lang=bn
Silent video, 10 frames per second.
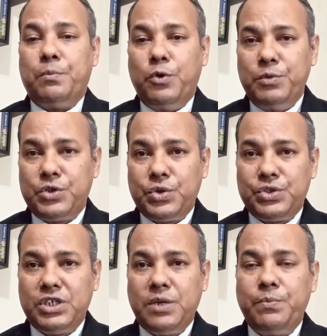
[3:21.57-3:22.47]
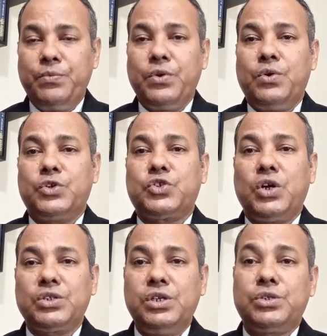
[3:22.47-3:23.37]
ভূমি সচিব ও
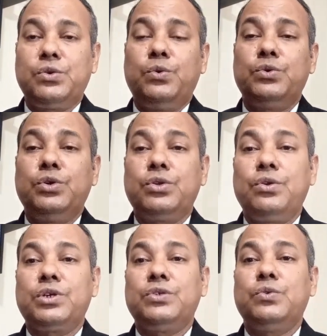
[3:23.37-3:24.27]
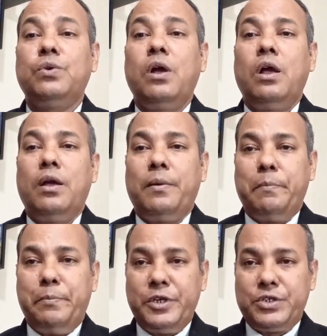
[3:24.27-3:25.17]
সংশ্লিষ্ট ঊর্ধ্বতন কিছু
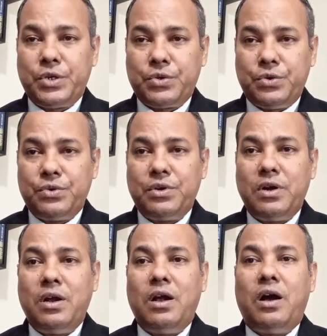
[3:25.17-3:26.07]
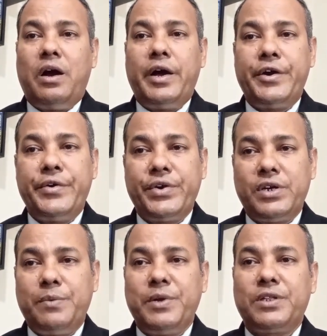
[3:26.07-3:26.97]
বিচক্ষণ হায়ার
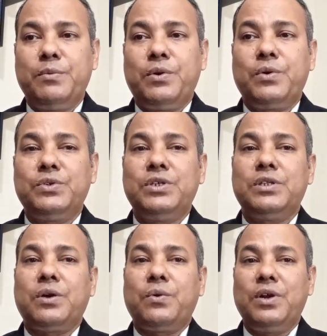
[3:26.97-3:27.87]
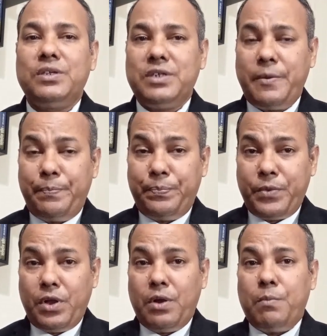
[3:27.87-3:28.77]
এডুকেটেড ব্যক্তিবর্গ চিন্তা করলেন যে
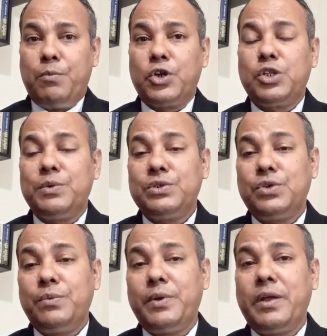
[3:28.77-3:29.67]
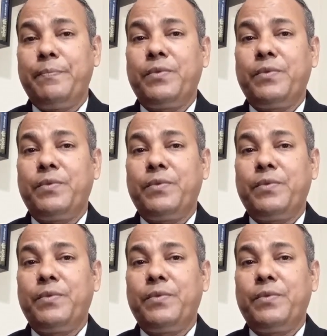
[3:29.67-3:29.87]
বর্তমান জরিপে